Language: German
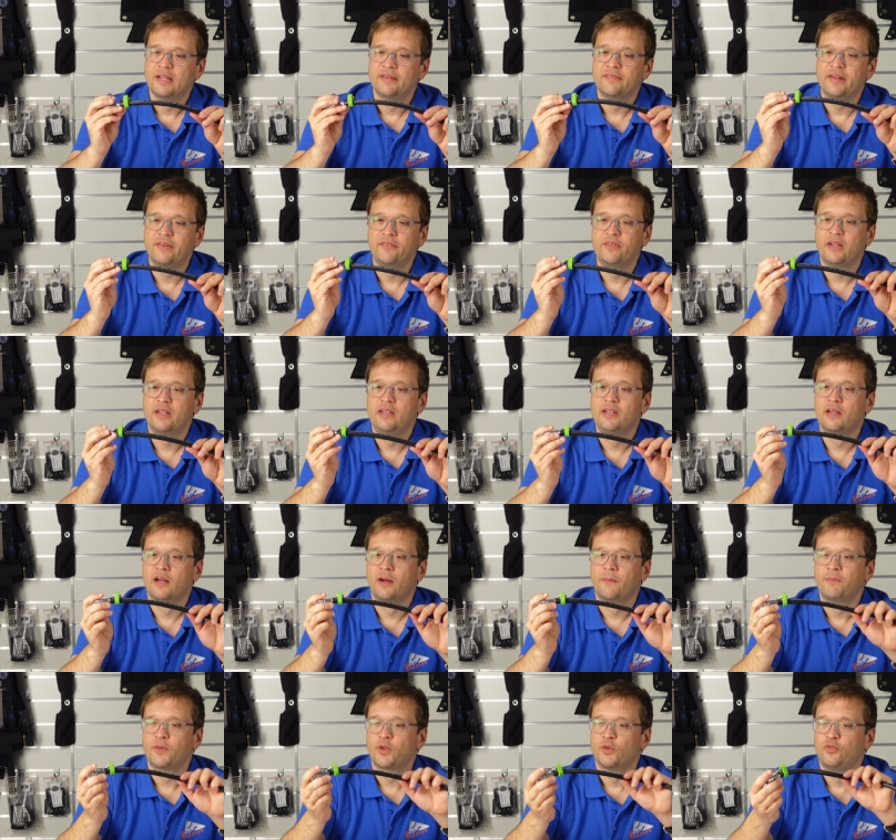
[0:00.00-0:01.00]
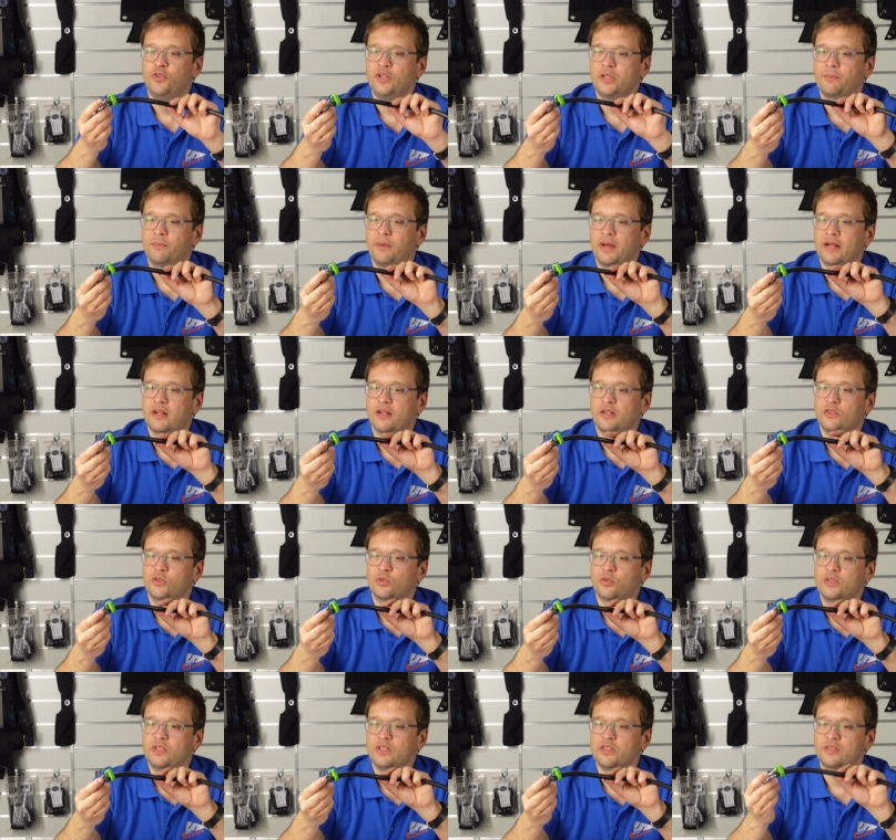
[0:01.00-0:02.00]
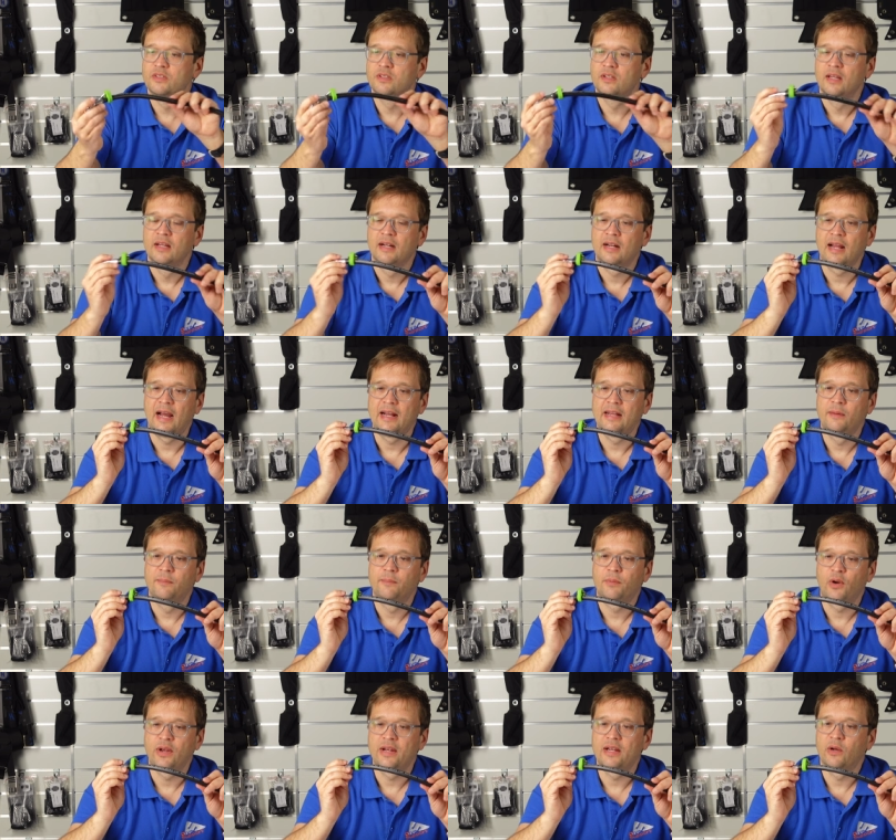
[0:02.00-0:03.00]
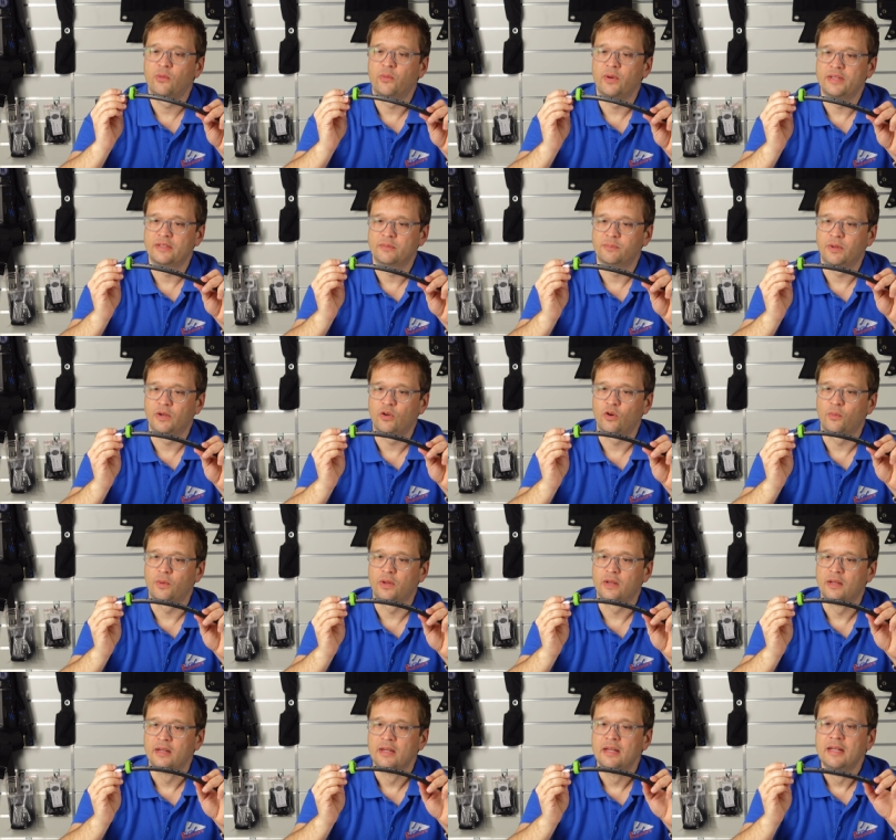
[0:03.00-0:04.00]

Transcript: wenn wir hier Feedback zu diesen kleinen Breakaways bekommen.